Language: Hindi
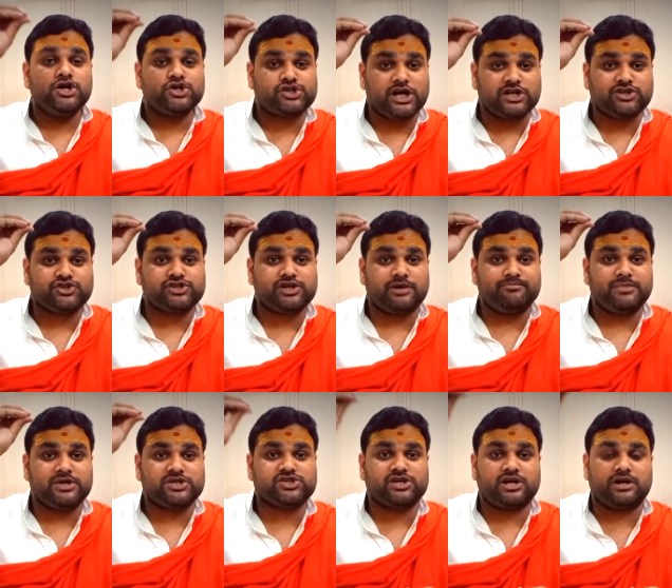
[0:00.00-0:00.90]
सत
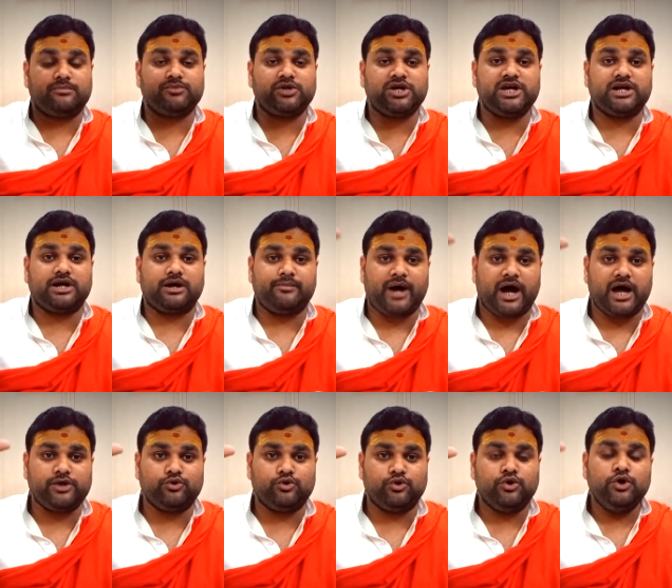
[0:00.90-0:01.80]
संवत्सरम
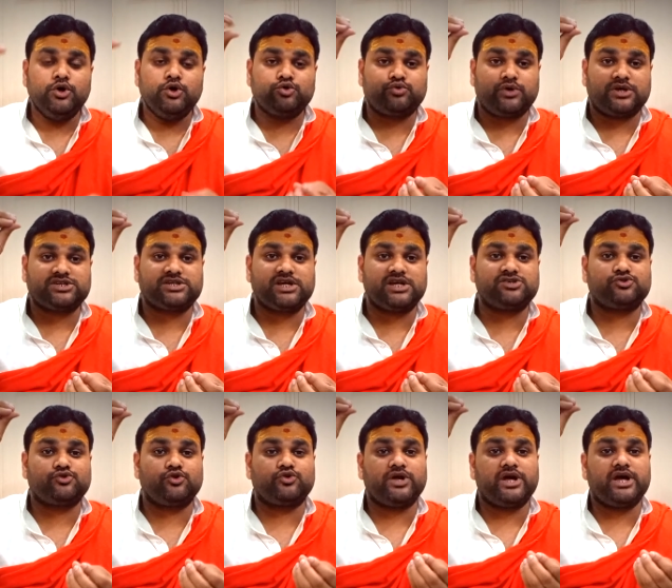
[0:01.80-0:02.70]
दीर्घमायु स्वस्थ
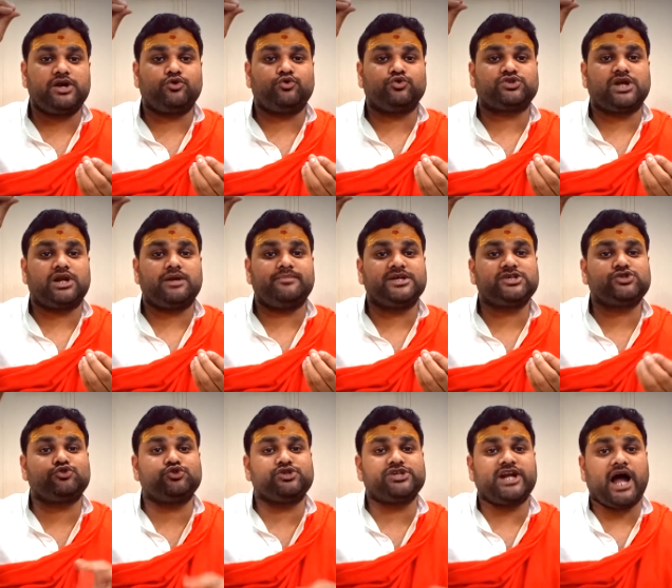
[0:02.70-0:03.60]
कुशल
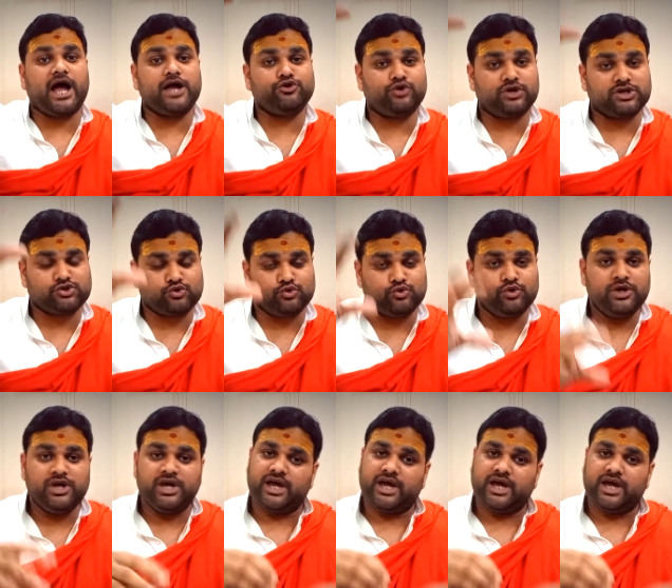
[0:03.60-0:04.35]
कुशलमस्तु चिरायुरस्तु